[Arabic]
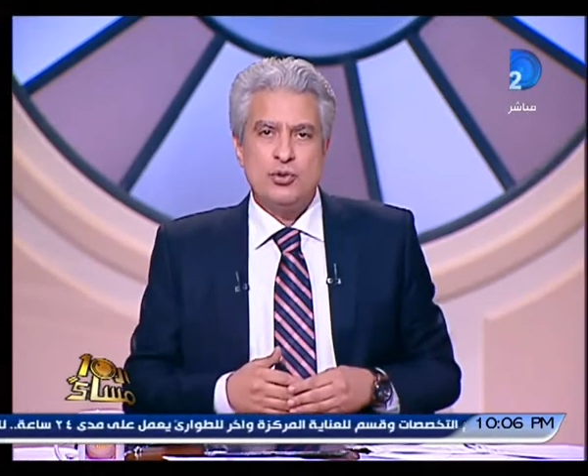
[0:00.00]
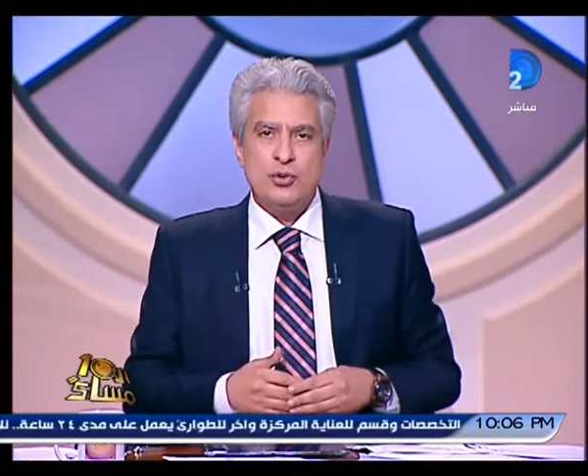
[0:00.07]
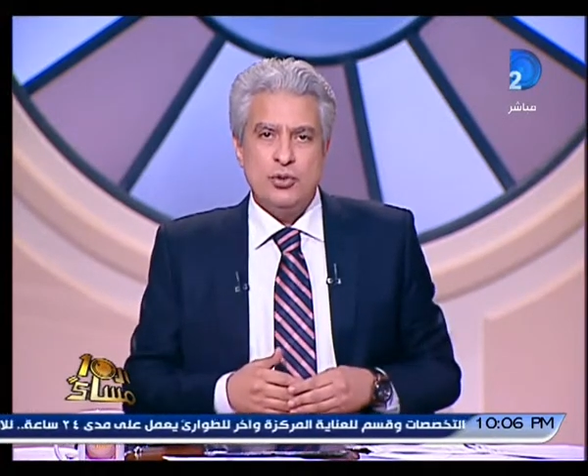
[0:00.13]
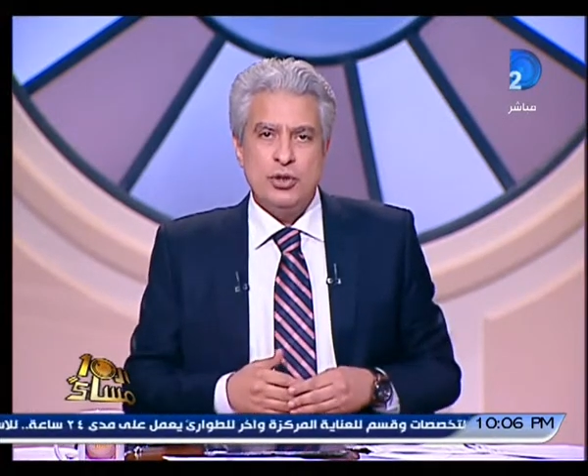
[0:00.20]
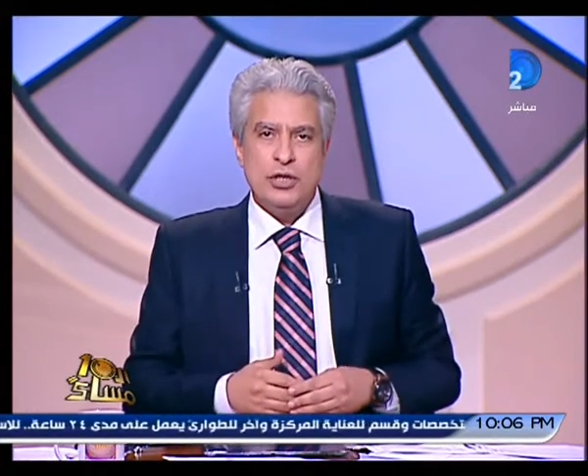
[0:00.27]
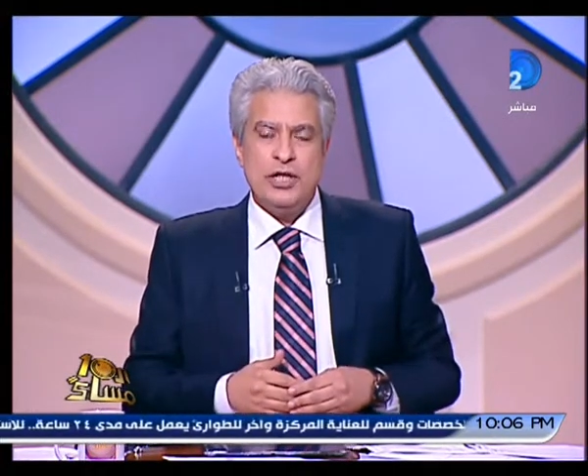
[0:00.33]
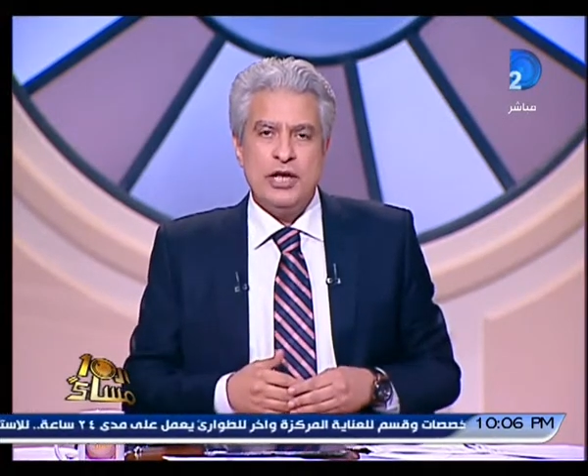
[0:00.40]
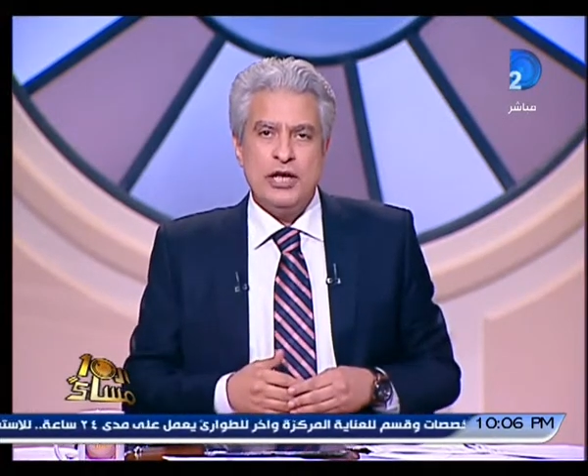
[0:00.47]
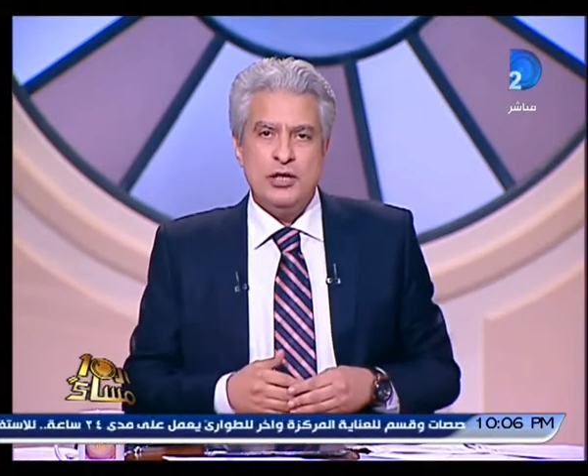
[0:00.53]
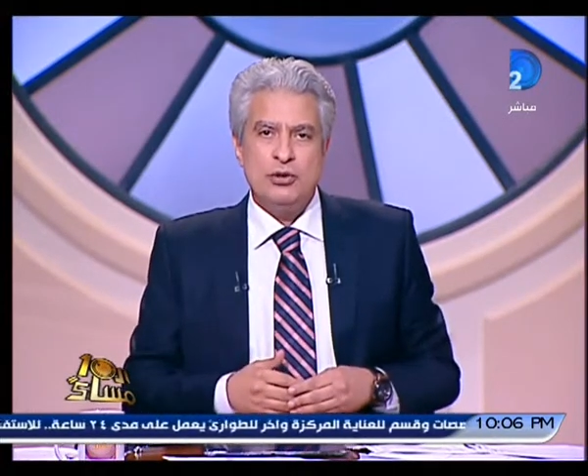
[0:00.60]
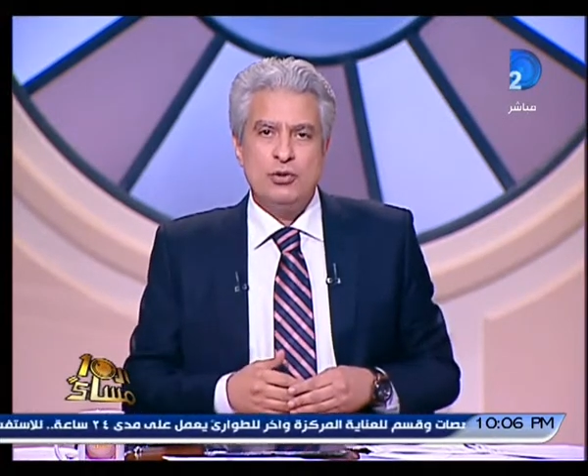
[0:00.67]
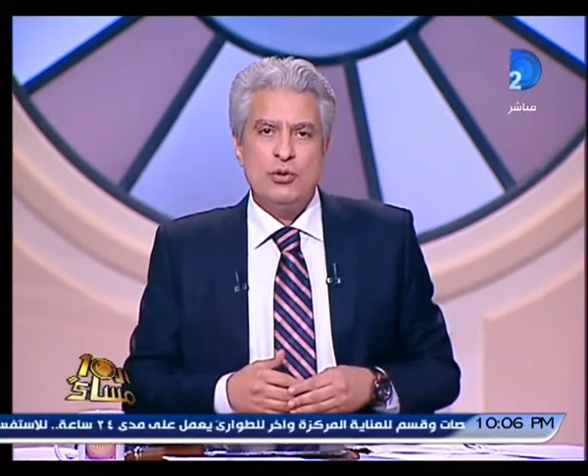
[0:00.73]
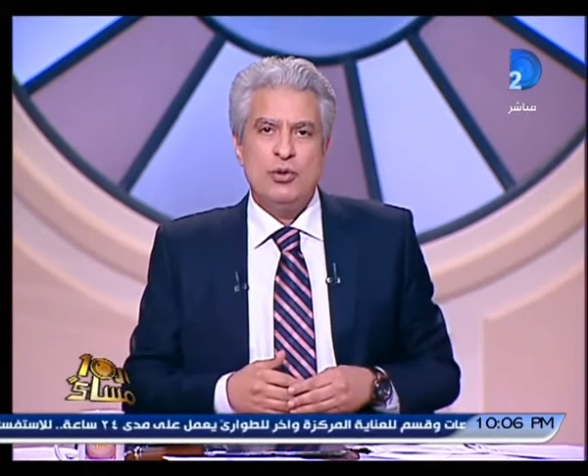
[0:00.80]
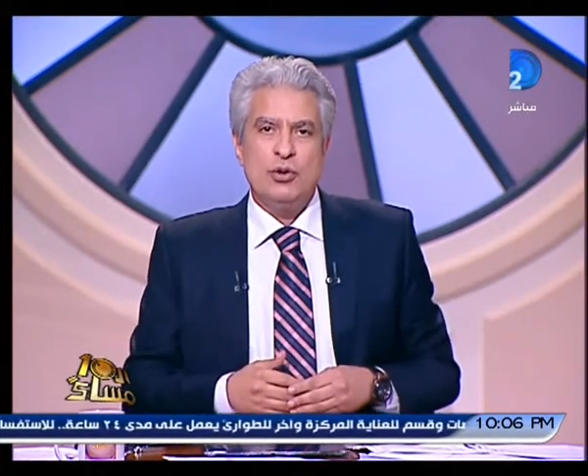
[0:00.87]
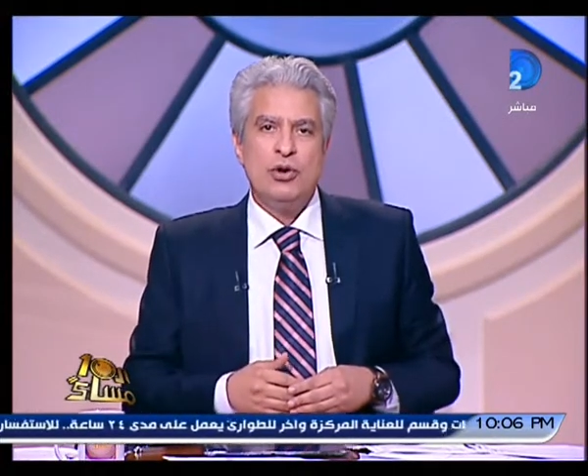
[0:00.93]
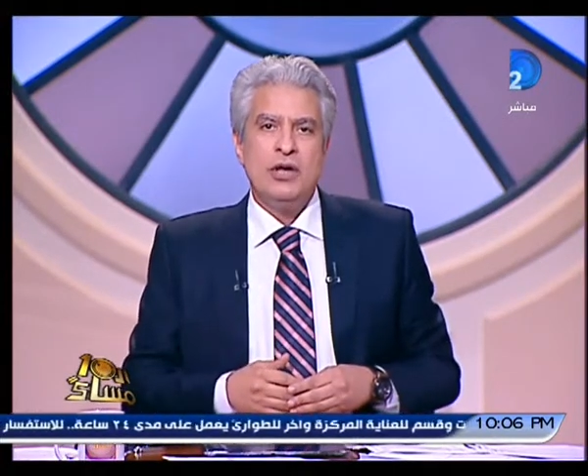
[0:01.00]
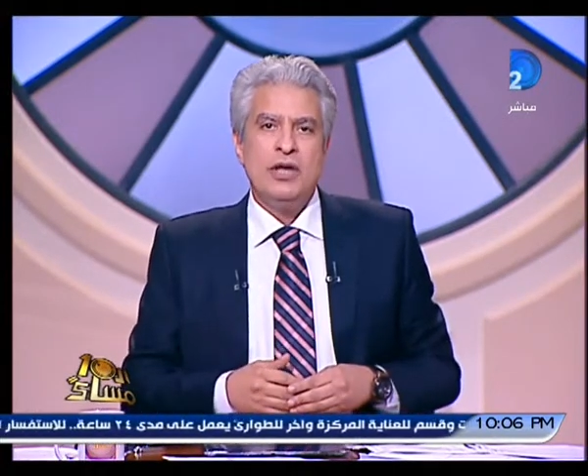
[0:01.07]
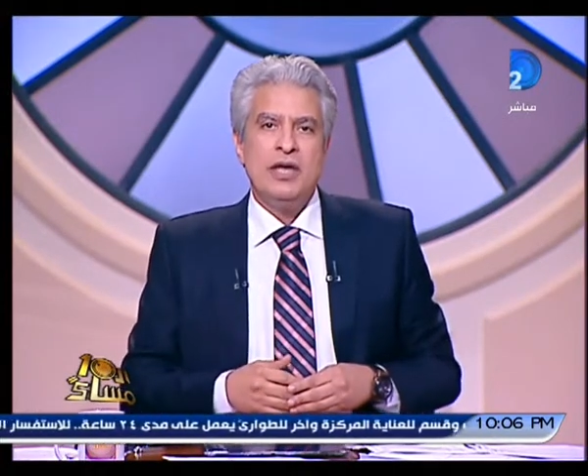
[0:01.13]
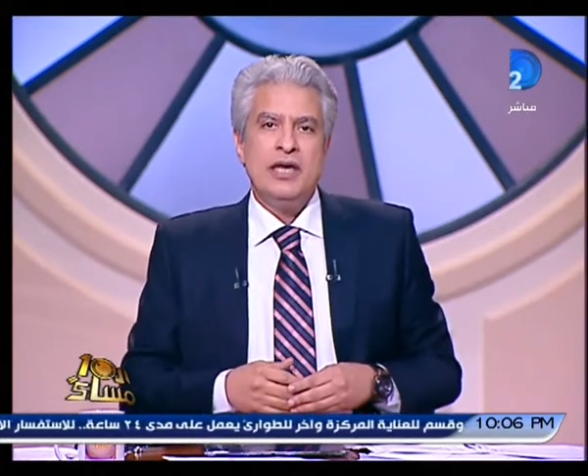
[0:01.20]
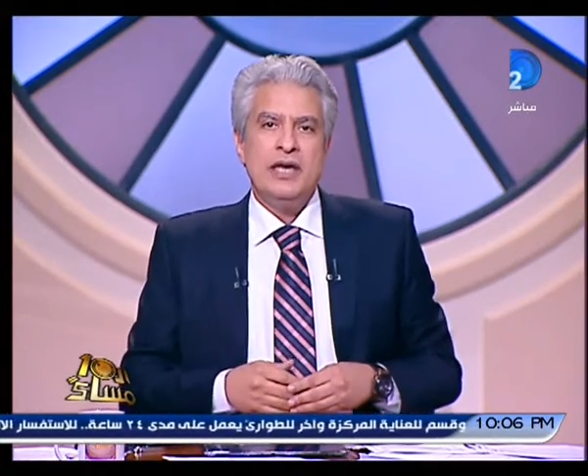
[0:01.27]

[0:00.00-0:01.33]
قول انه